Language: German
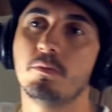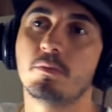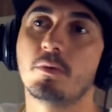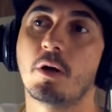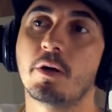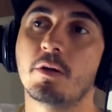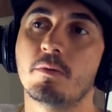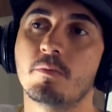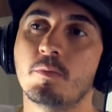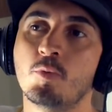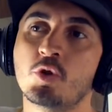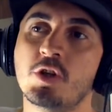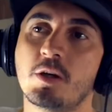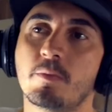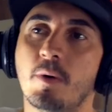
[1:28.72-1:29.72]
da hinten
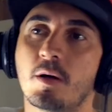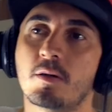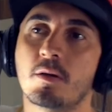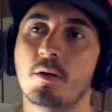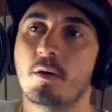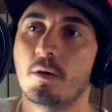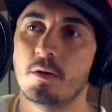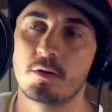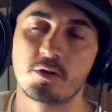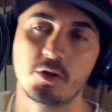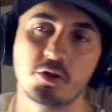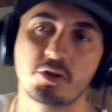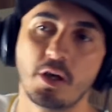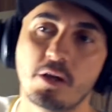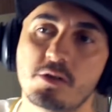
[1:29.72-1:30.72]
Musik macht.
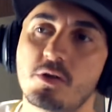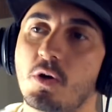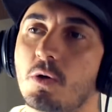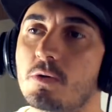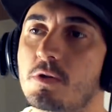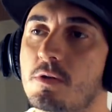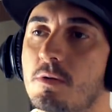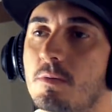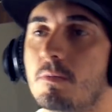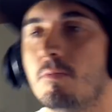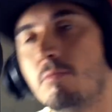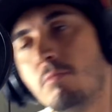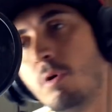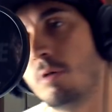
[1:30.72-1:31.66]
Sehe ich Gangster aus. B